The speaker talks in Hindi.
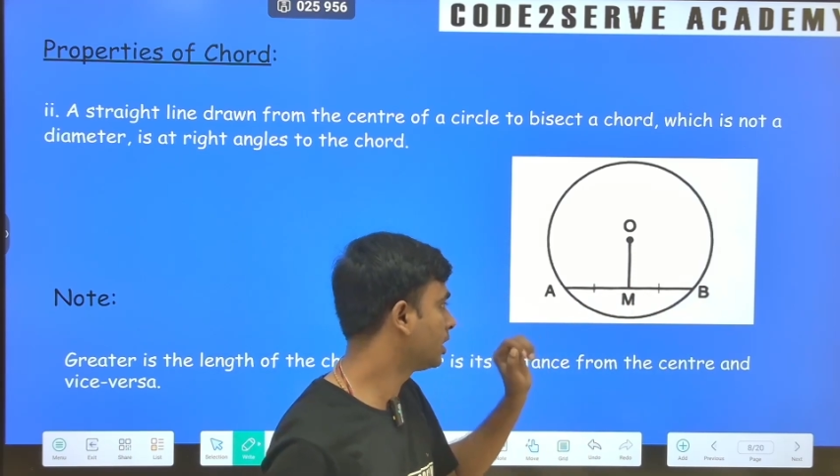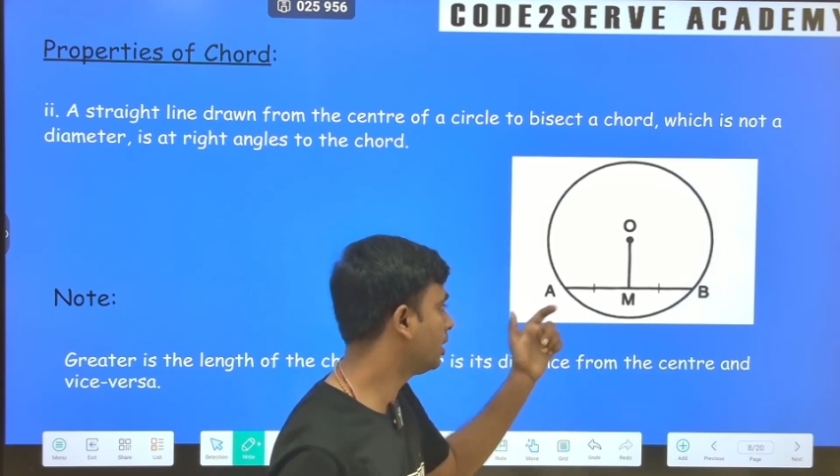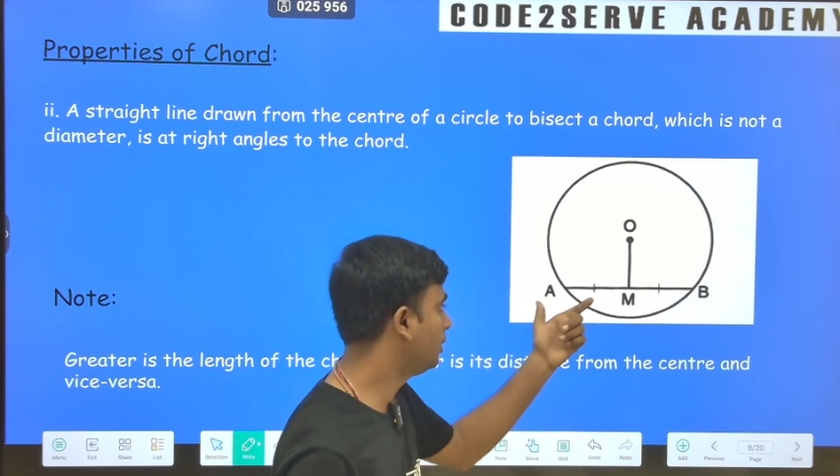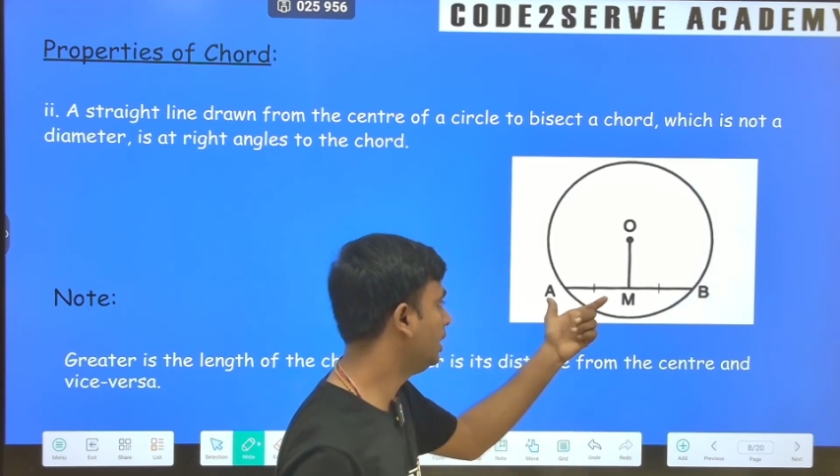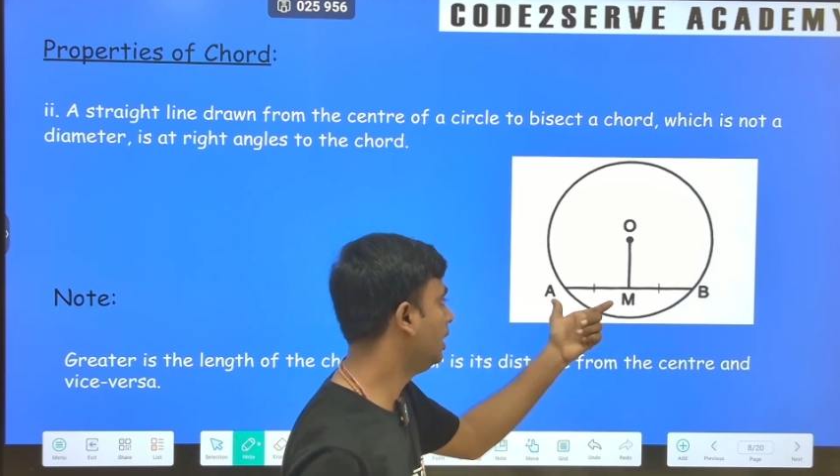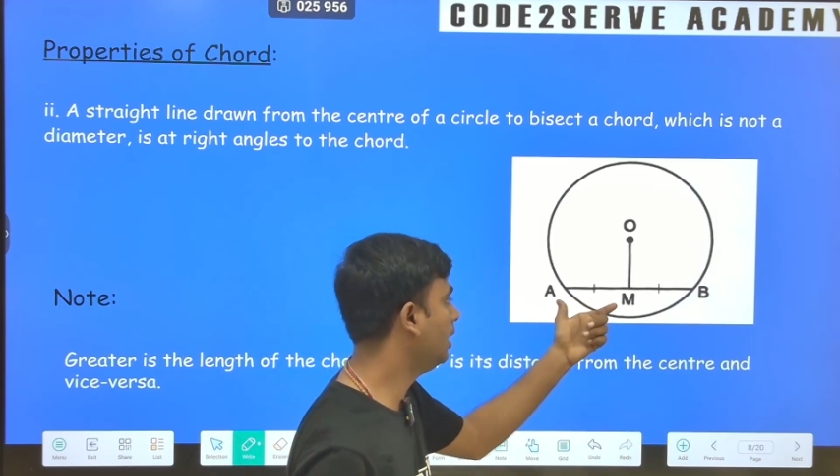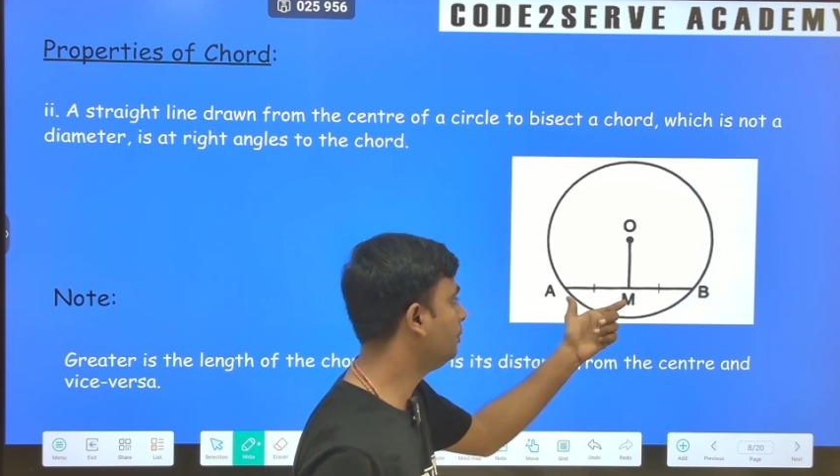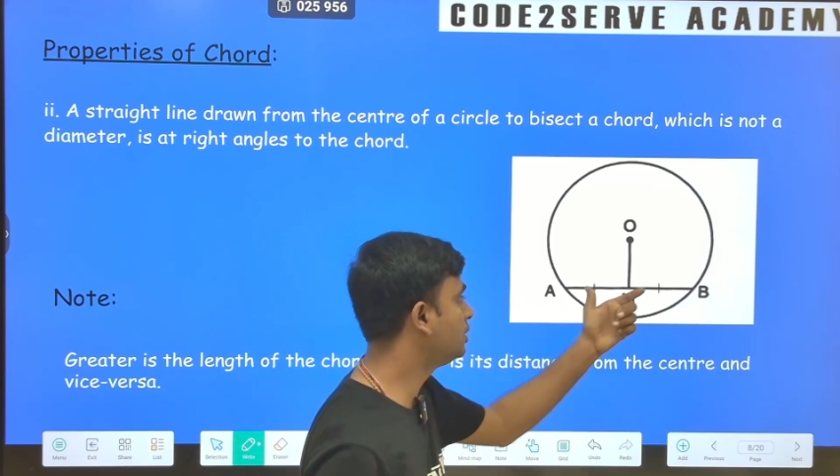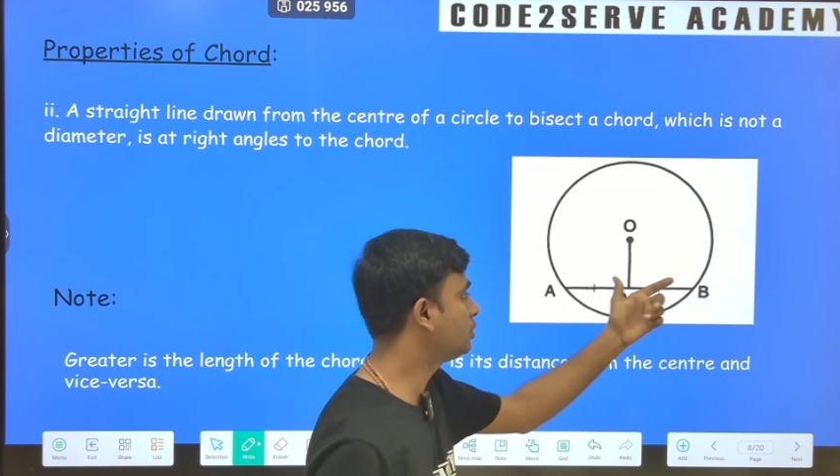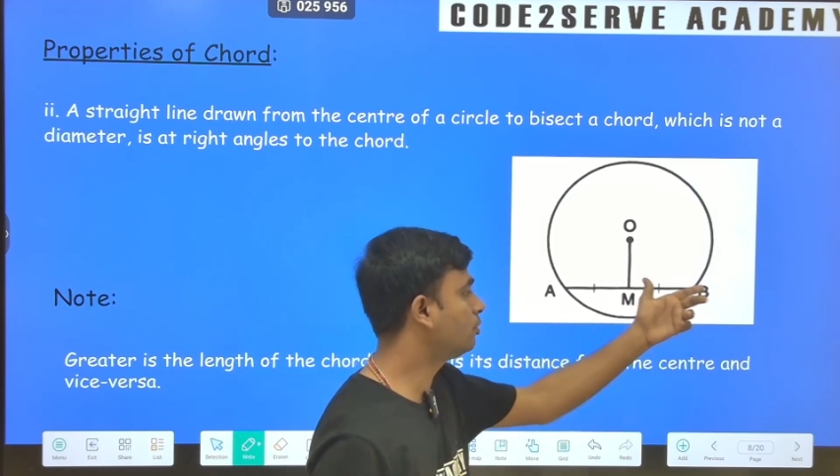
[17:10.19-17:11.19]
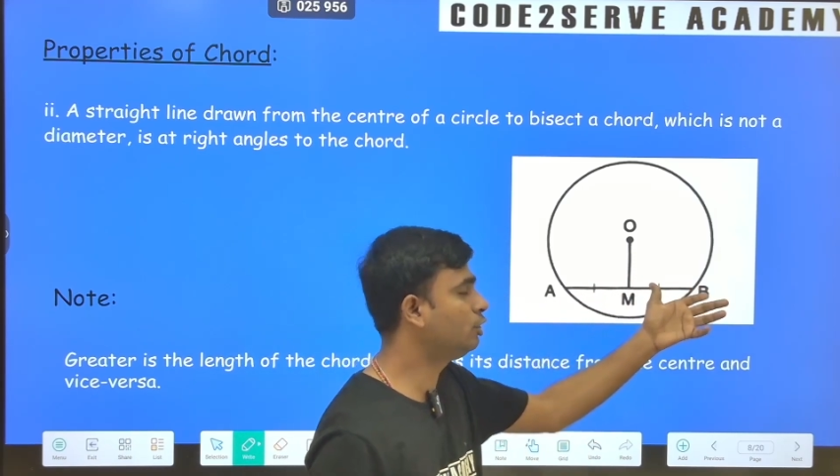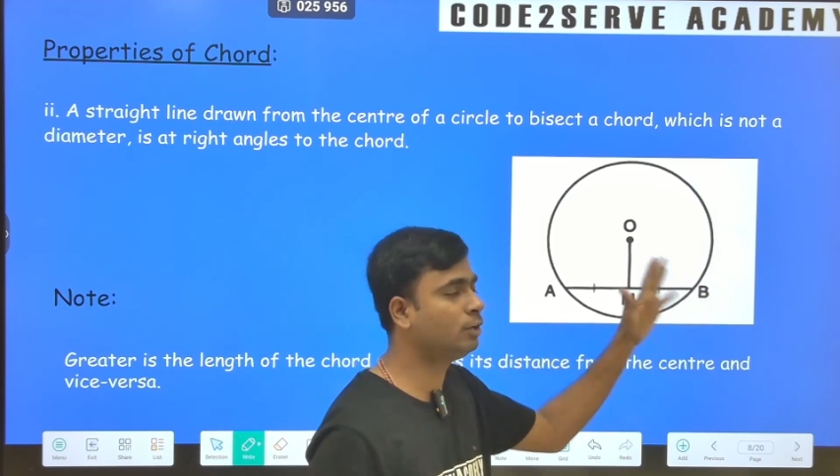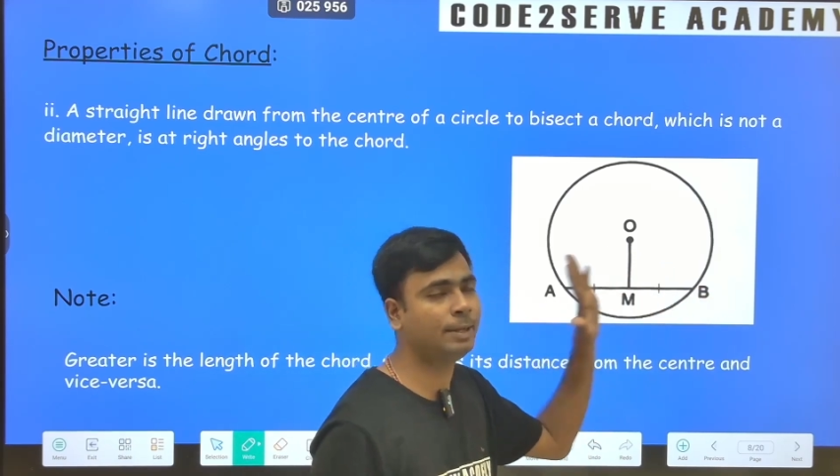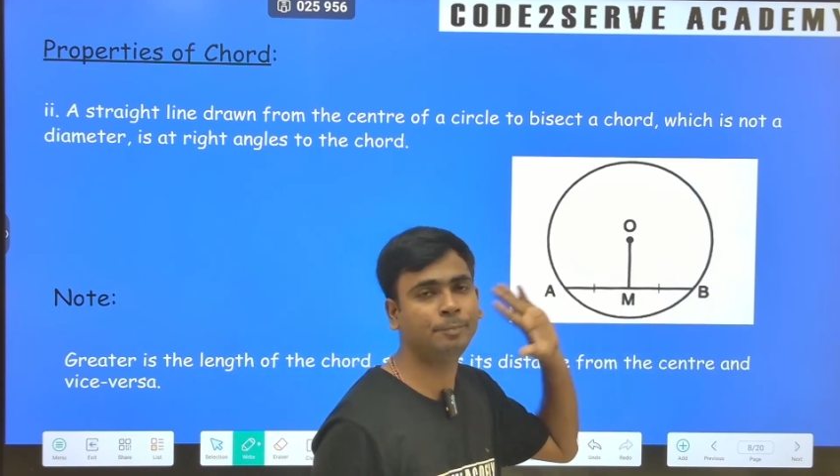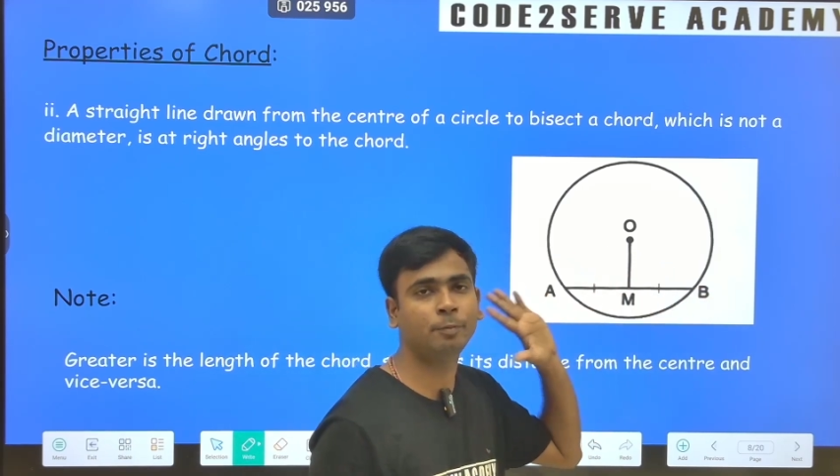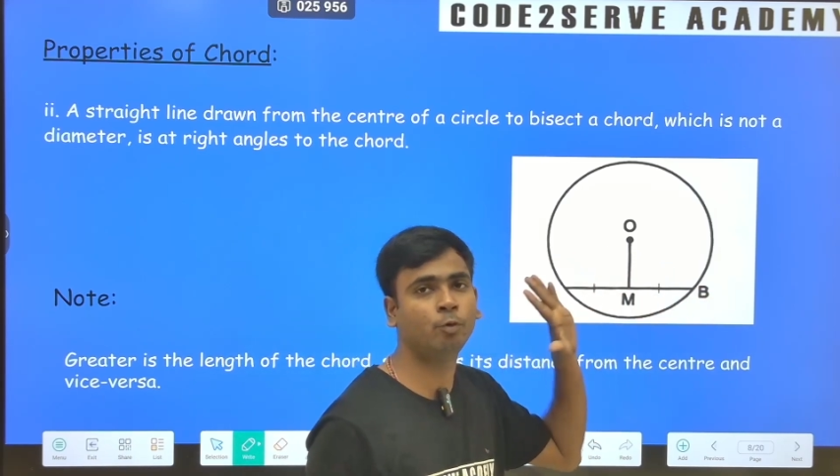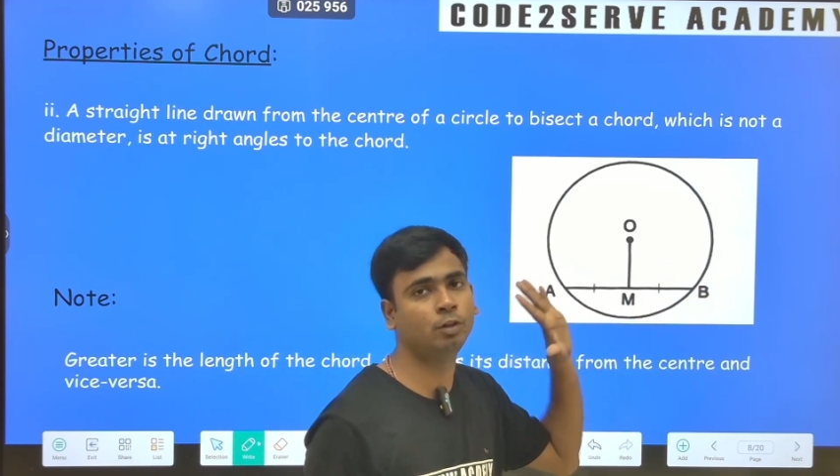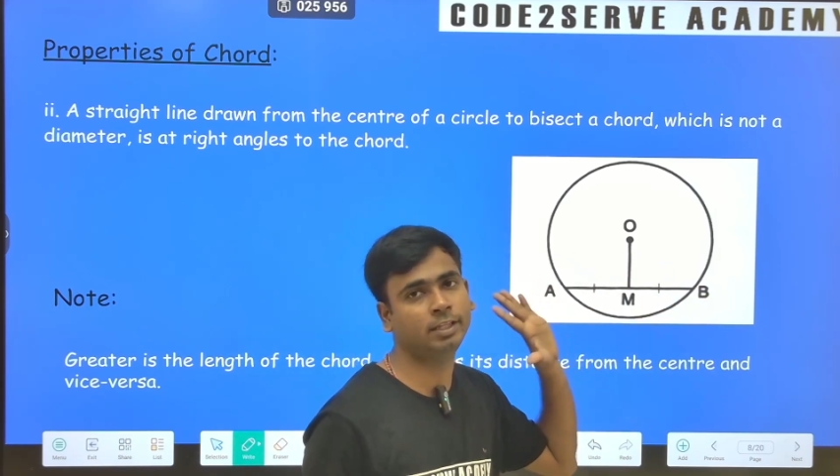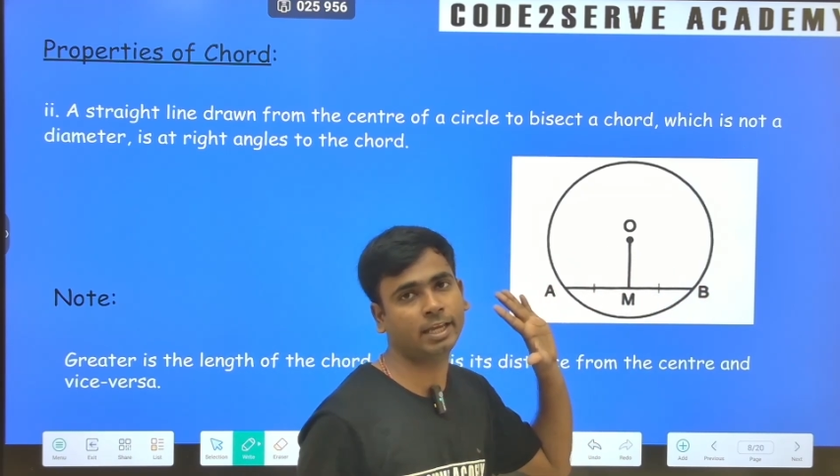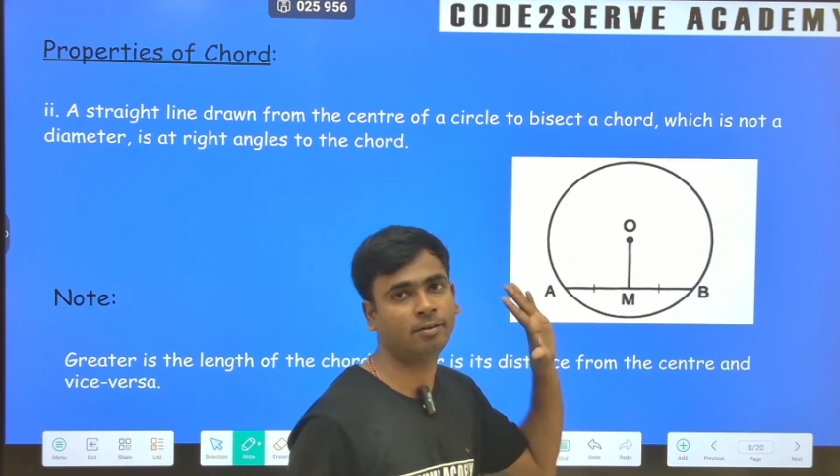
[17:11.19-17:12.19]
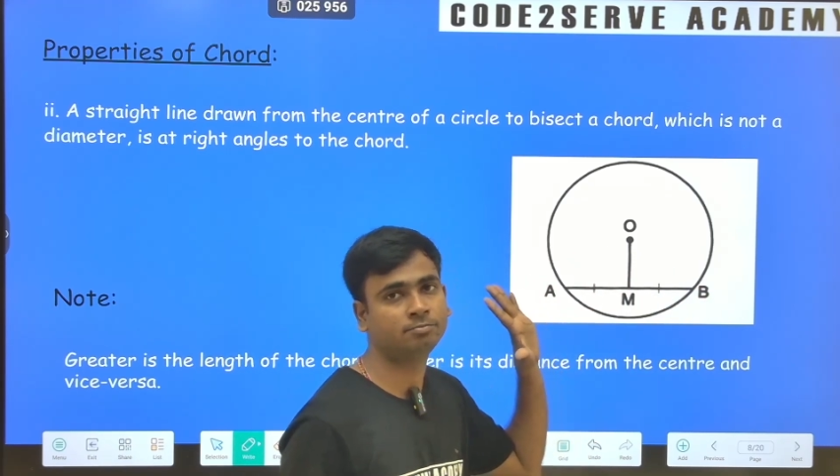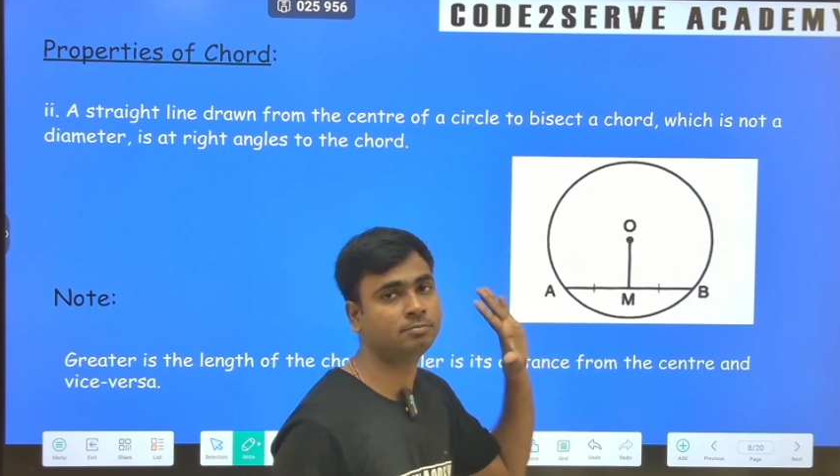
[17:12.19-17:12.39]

मतलब ए एम इज इक्वल टू एम बी बोल दिया